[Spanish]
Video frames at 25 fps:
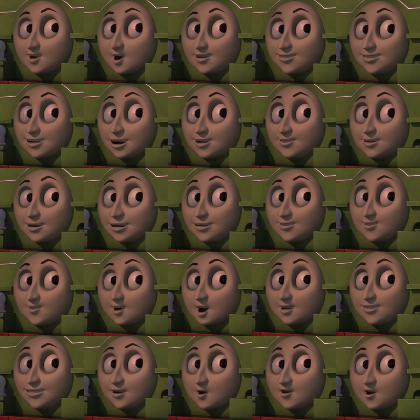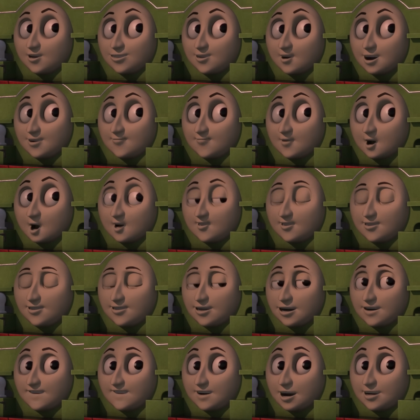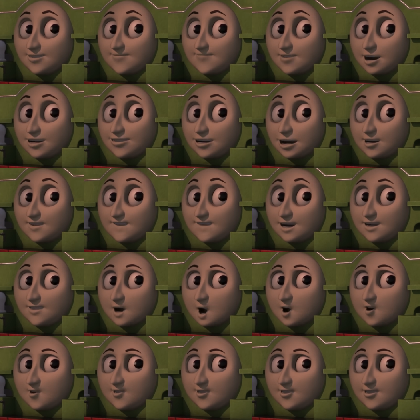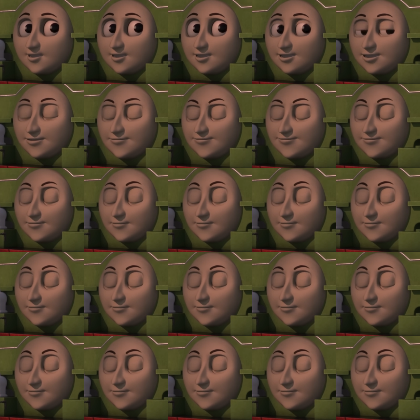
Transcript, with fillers: Llevaré estos vagones al depósito de chatarra y buscaré un vagón.